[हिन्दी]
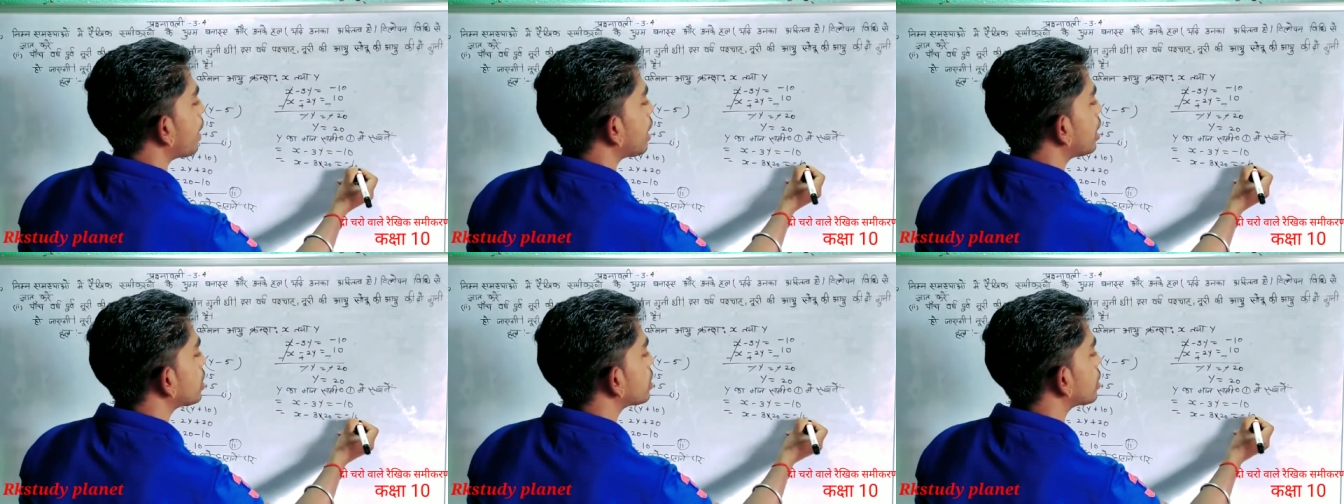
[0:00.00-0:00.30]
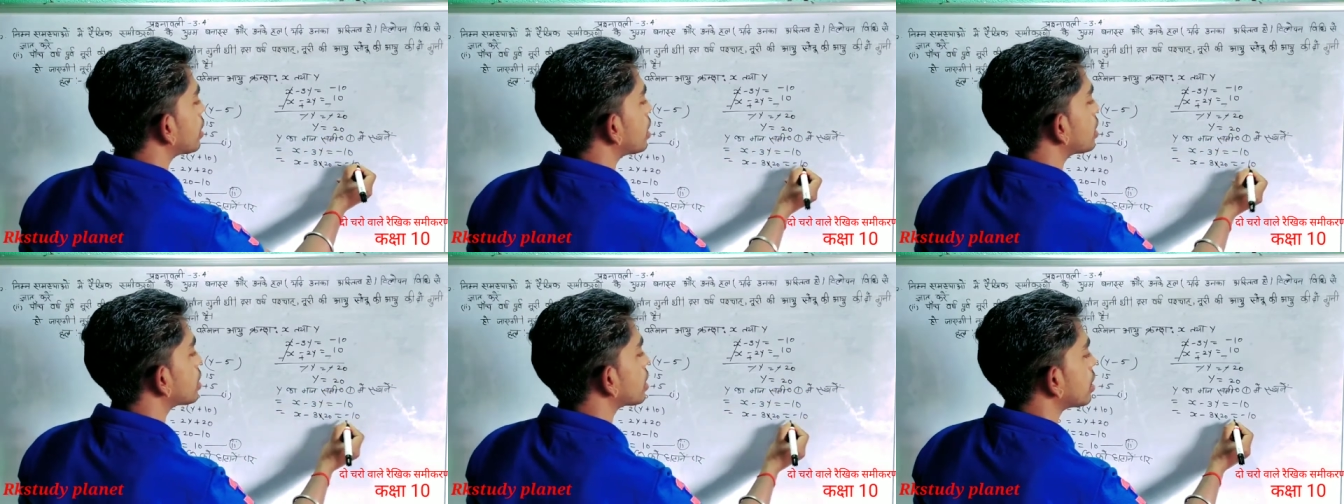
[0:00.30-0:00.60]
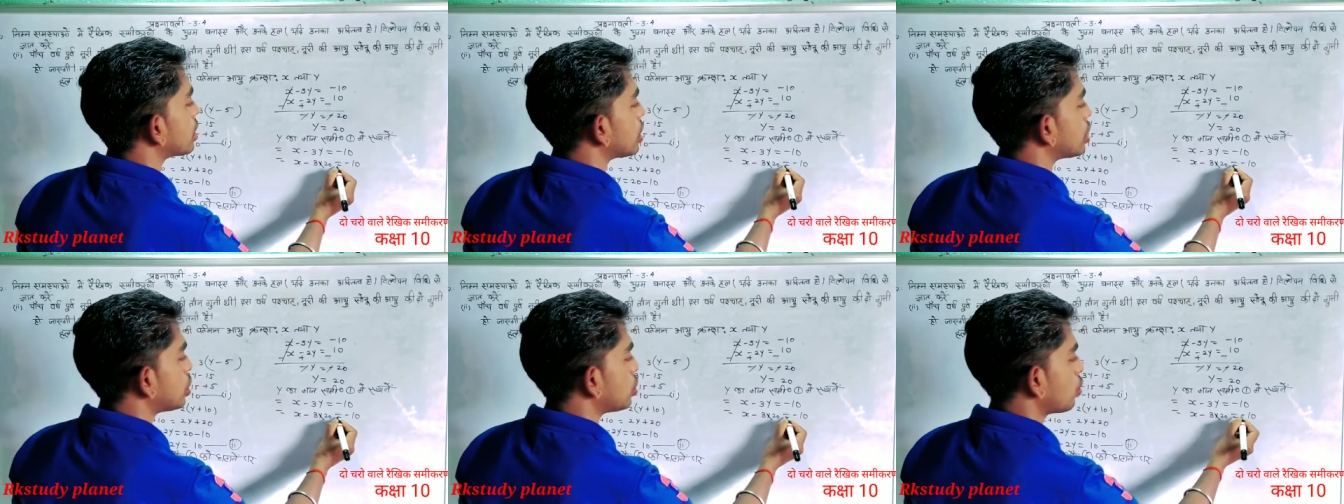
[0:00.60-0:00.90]
माइनस दस
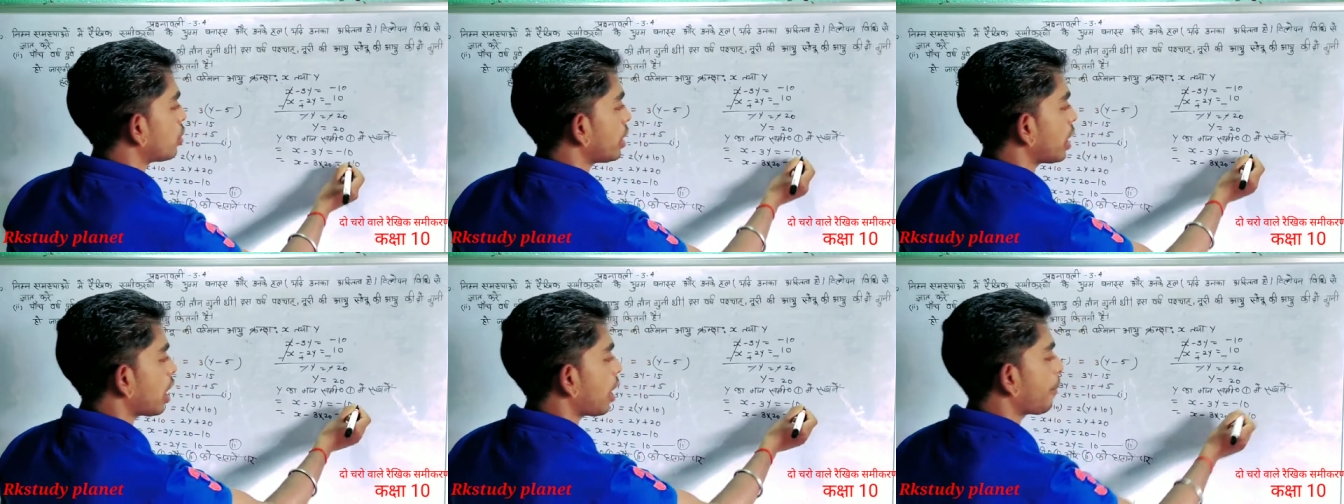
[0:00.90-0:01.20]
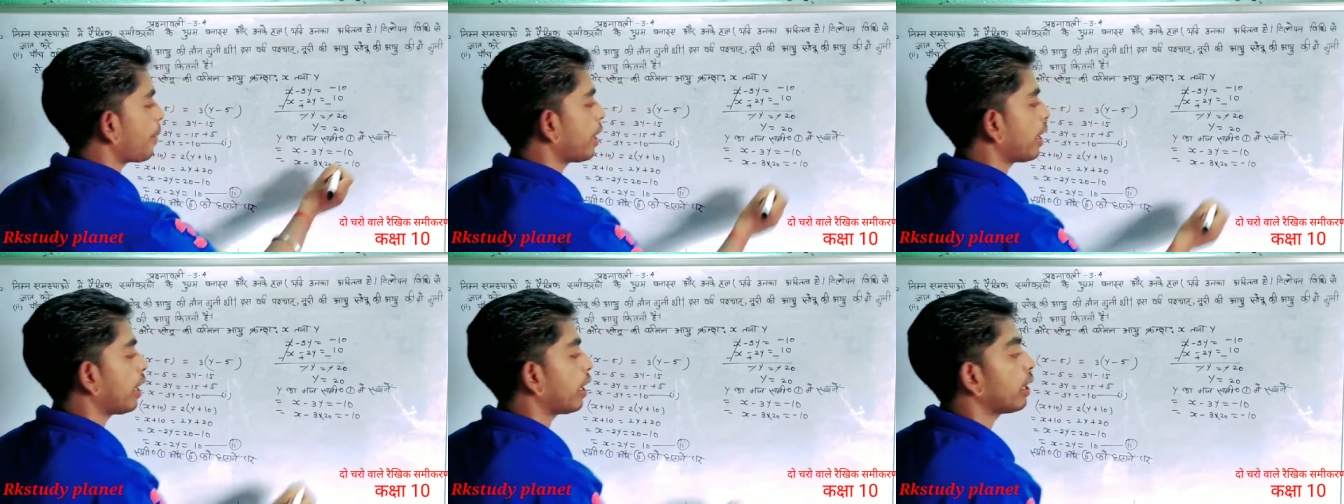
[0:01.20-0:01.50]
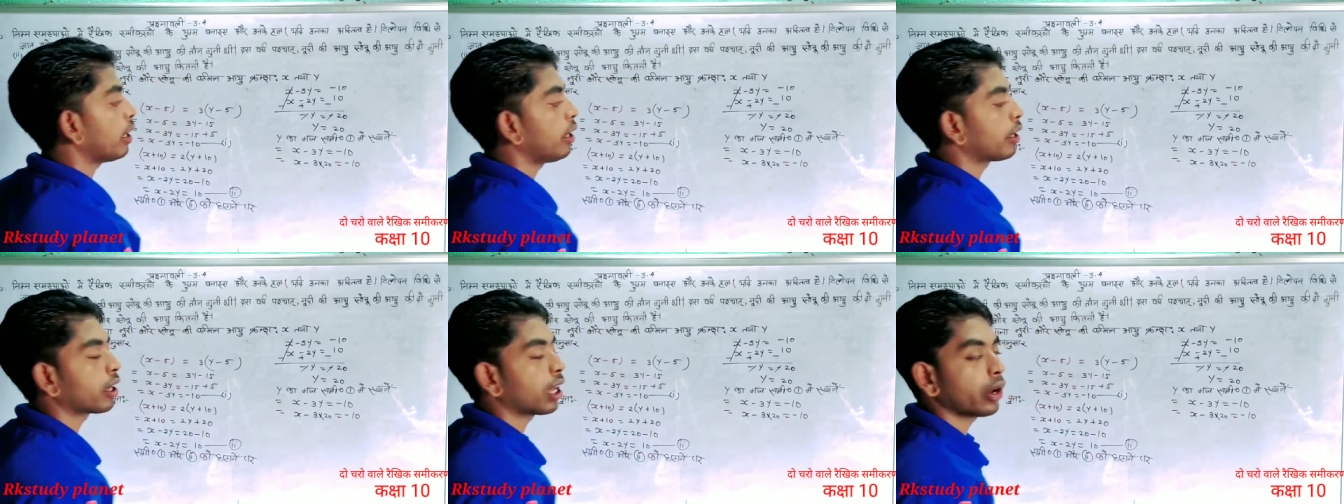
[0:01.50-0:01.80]
जो यहाँ पे
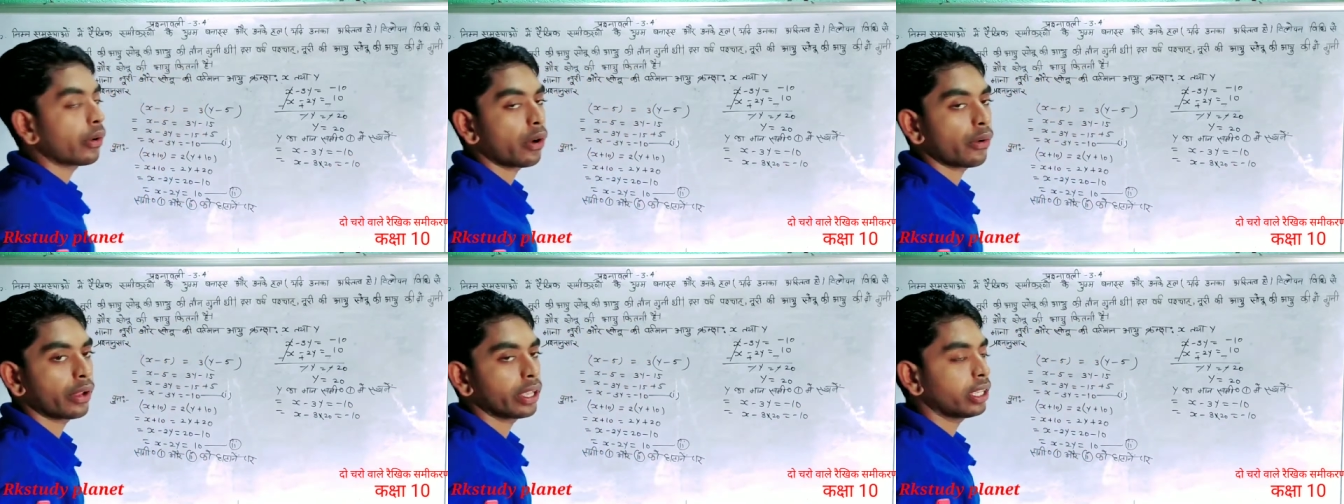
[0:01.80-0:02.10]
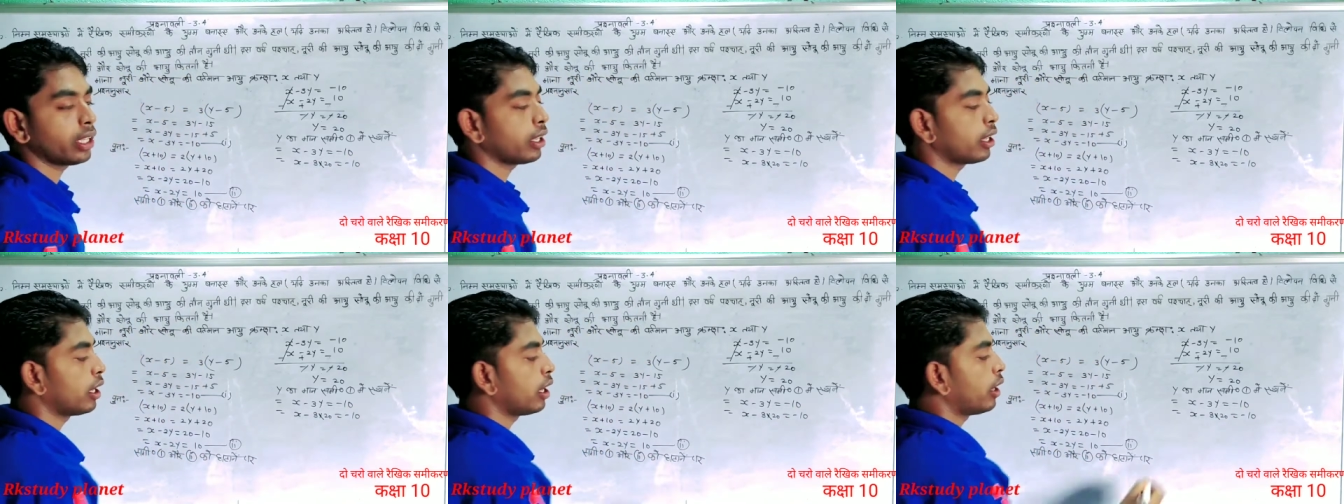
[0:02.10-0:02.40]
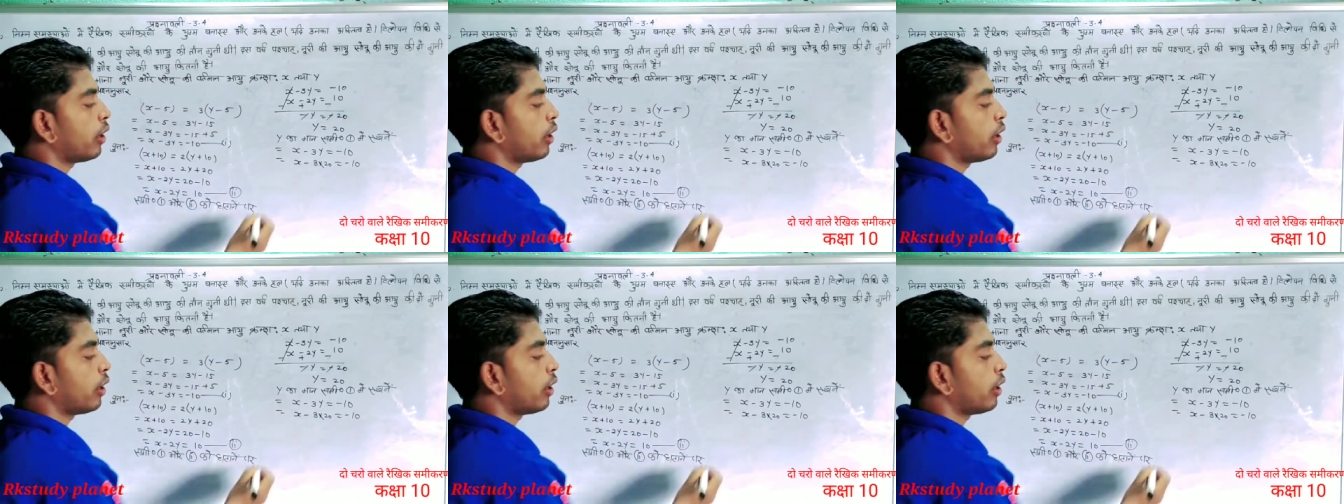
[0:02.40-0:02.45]
लिखा हुआ वही